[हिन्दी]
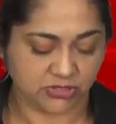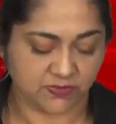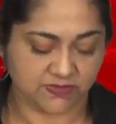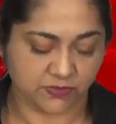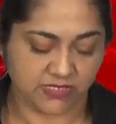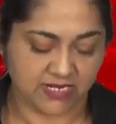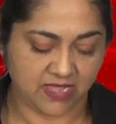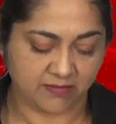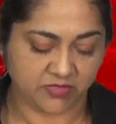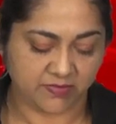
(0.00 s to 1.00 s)
जो
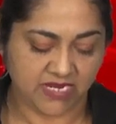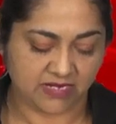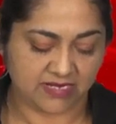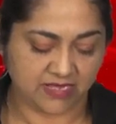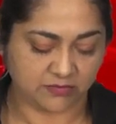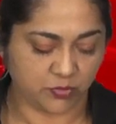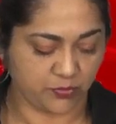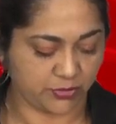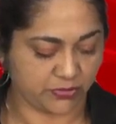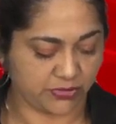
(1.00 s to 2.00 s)
सूरीनाम में
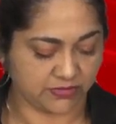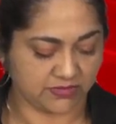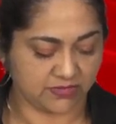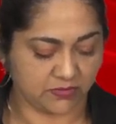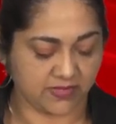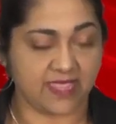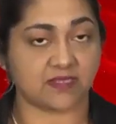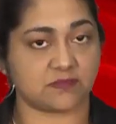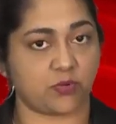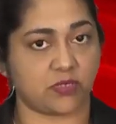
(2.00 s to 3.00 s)
लानबो प्रोडक्ट लोग
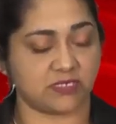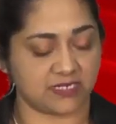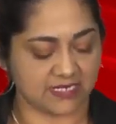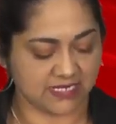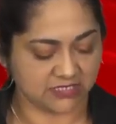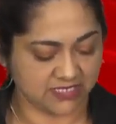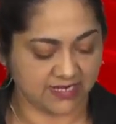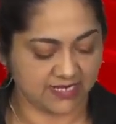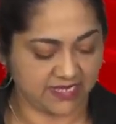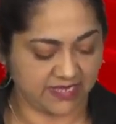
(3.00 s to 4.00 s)
एक्सपोर्ट करना
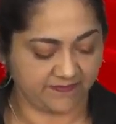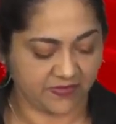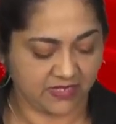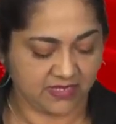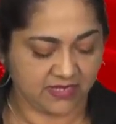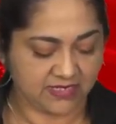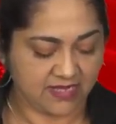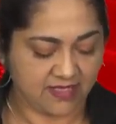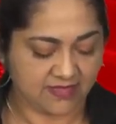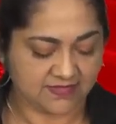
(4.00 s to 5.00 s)
चाहेंगे
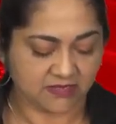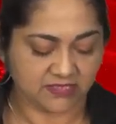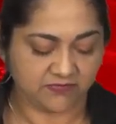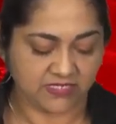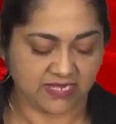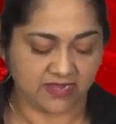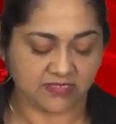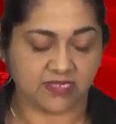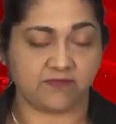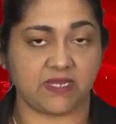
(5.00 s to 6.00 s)
ये ख़ास
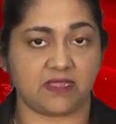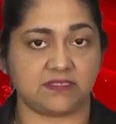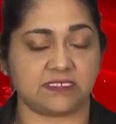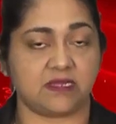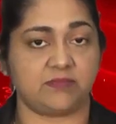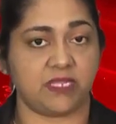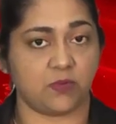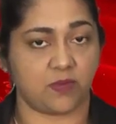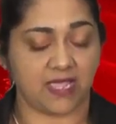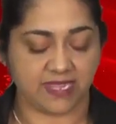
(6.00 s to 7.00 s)
एक्टिविटाइट ये फिनंसियर भी
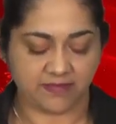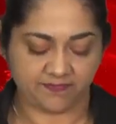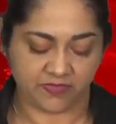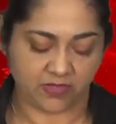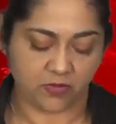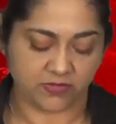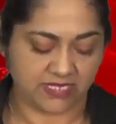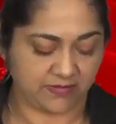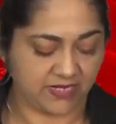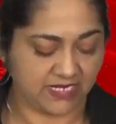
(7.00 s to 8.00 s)
हुआ है और
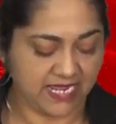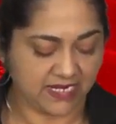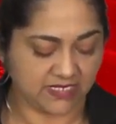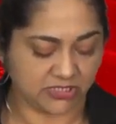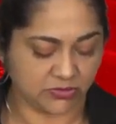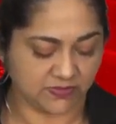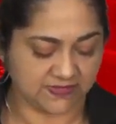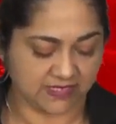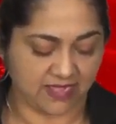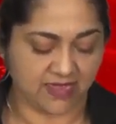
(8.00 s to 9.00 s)
ये बिल्डिंग जो
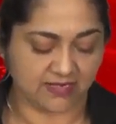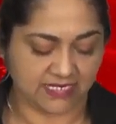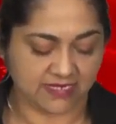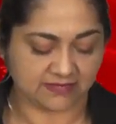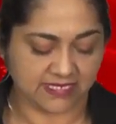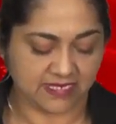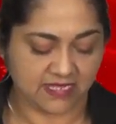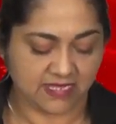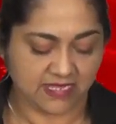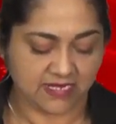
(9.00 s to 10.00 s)
सरकार लिए थे
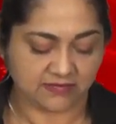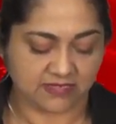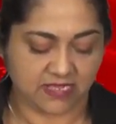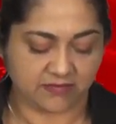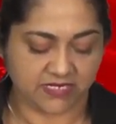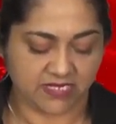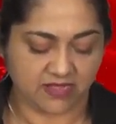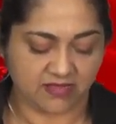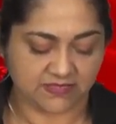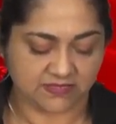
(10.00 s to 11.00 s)
इंटर
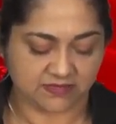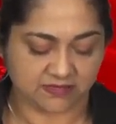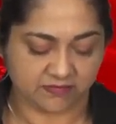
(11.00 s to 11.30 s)
अमेरिकांस